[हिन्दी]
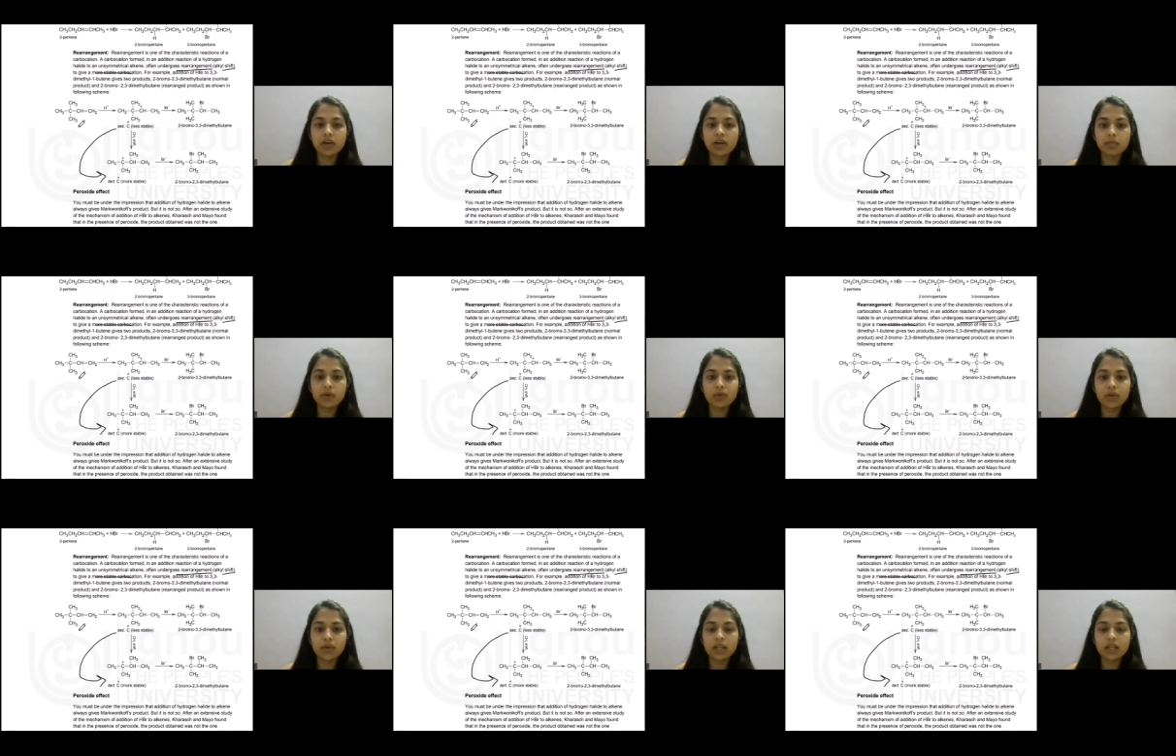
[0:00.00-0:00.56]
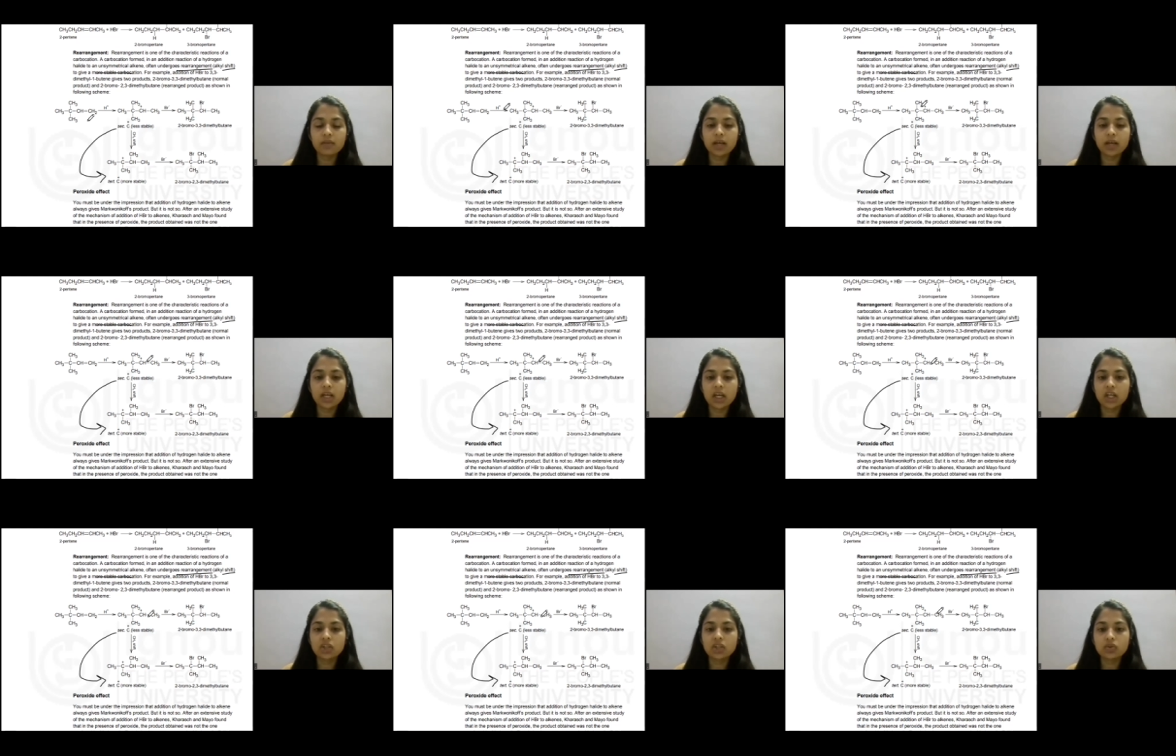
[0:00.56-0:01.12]
वन ब्यूटीन में
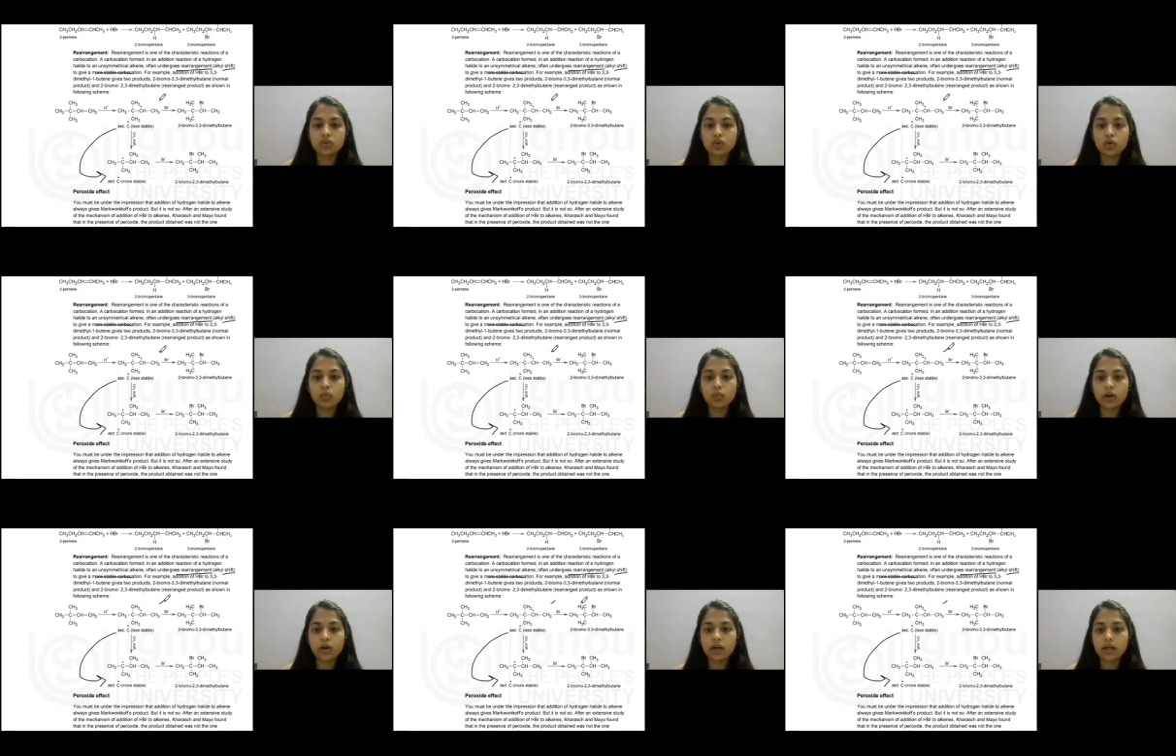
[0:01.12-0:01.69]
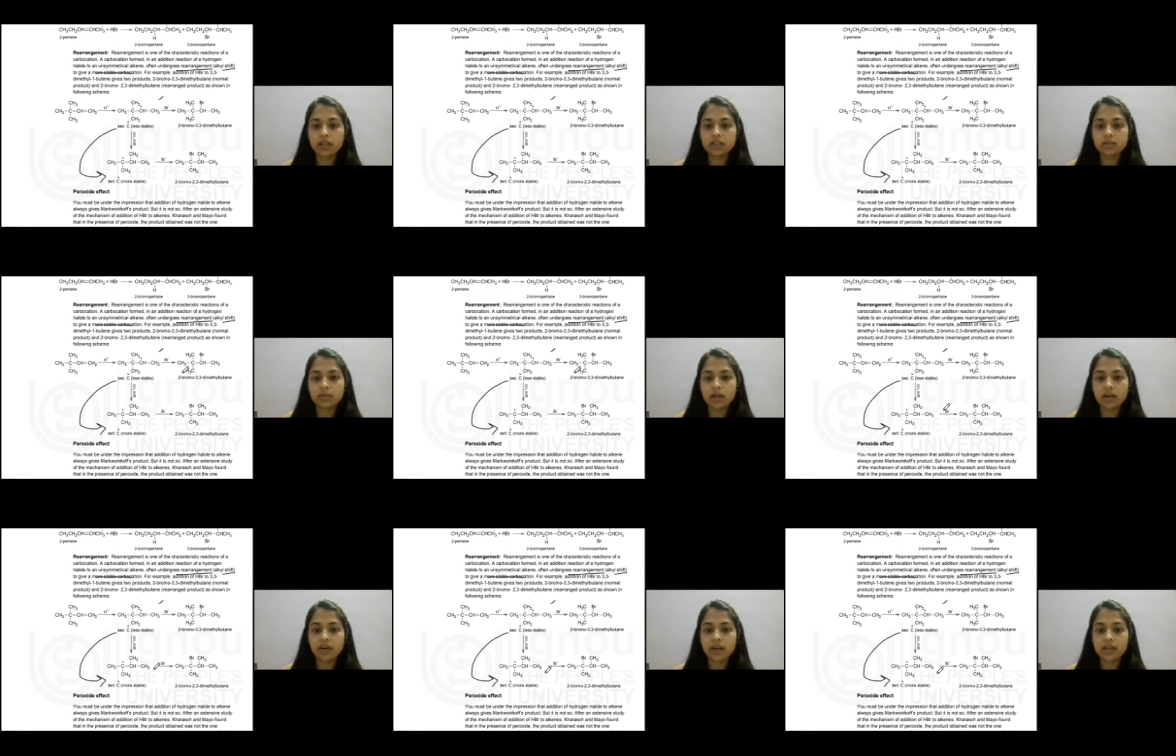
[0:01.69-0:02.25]
तो दो प्रोडक्ट्स
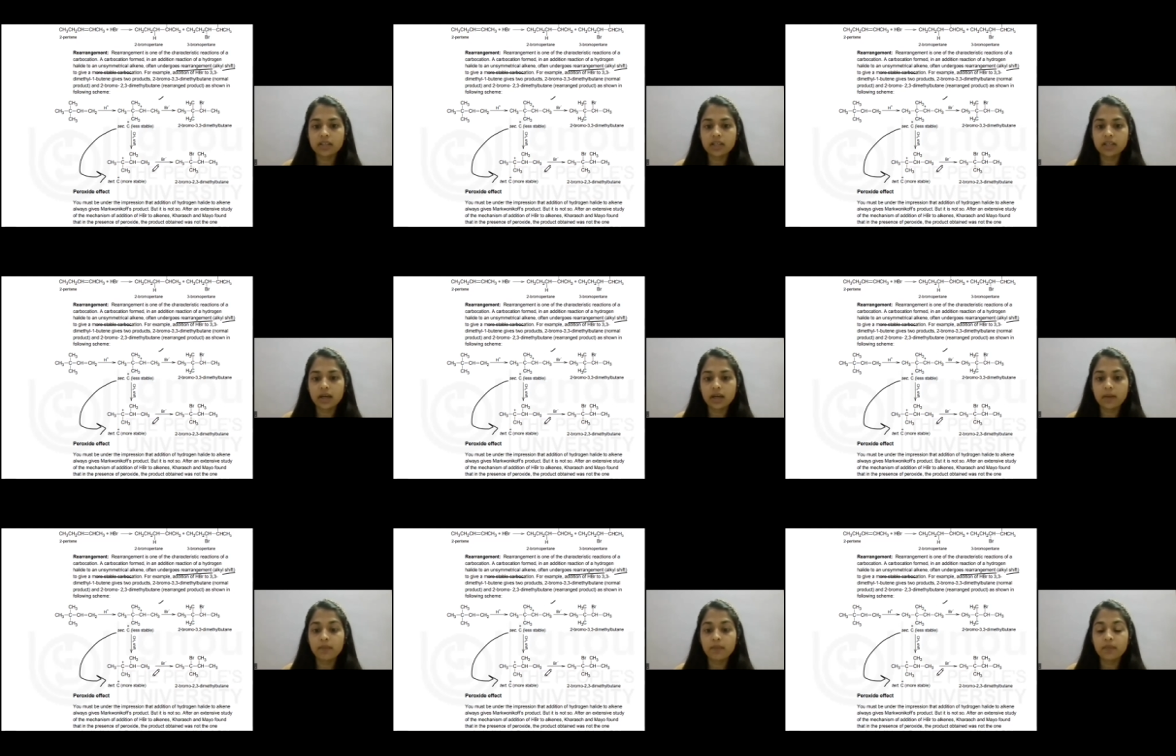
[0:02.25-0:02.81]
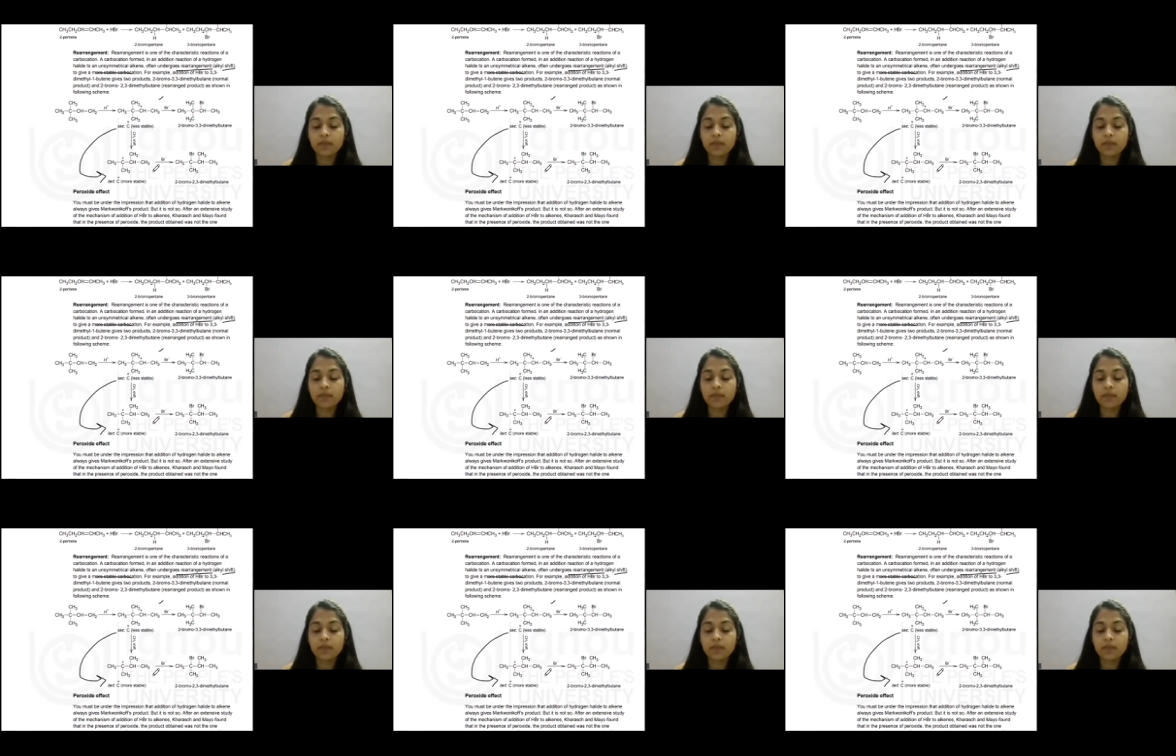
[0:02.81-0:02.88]
मिल रहे हैं ठीक है